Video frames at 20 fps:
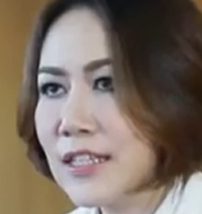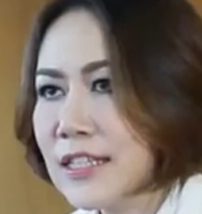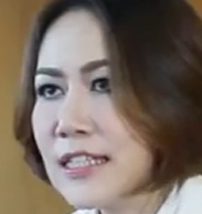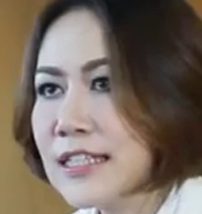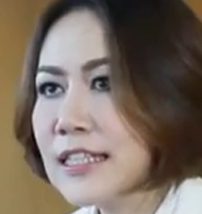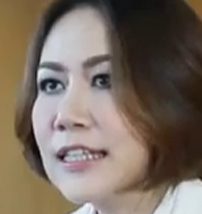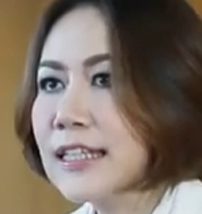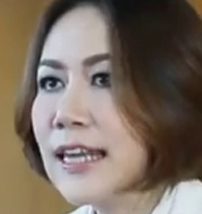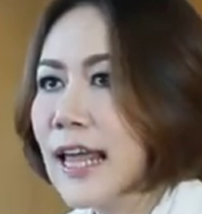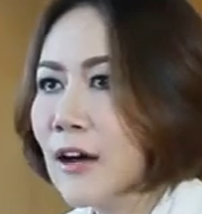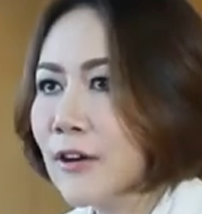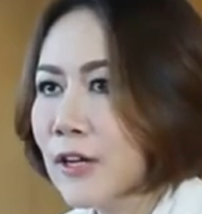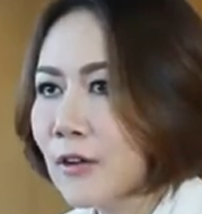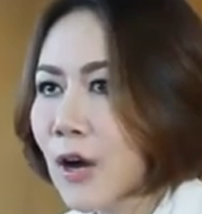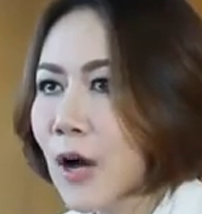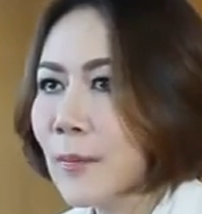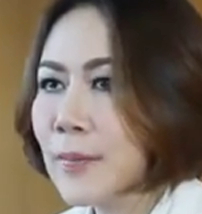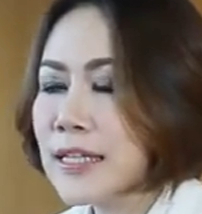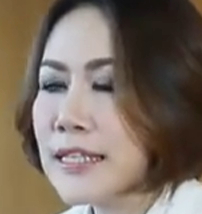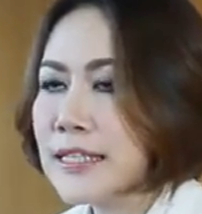จริงๆแล้วในค
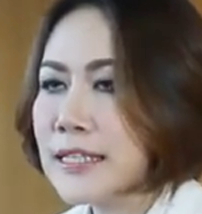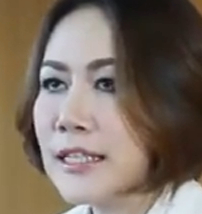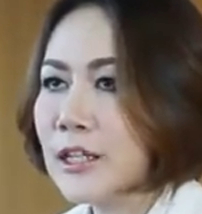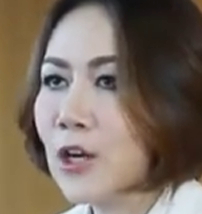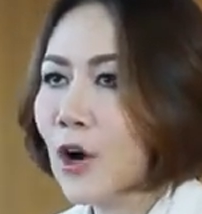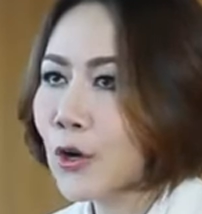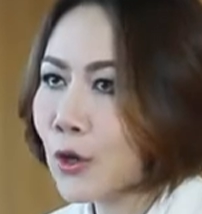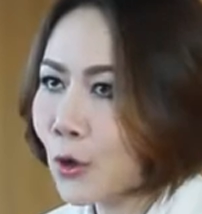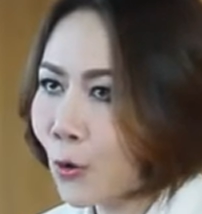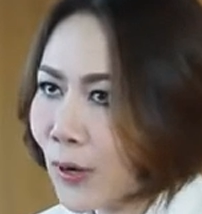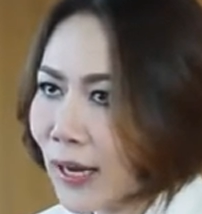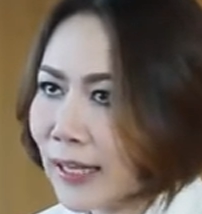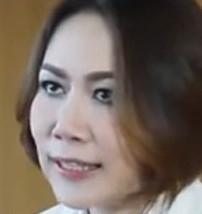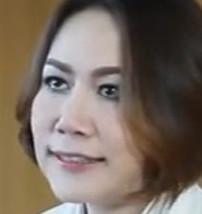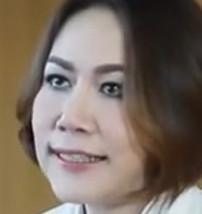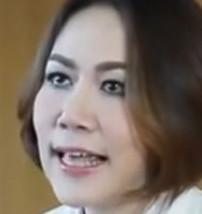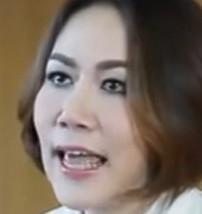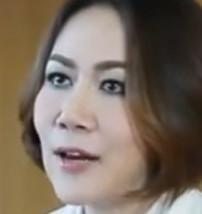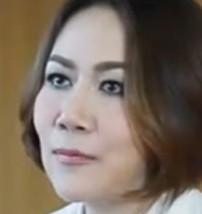วามเป็นจริงคอนโดหลักแส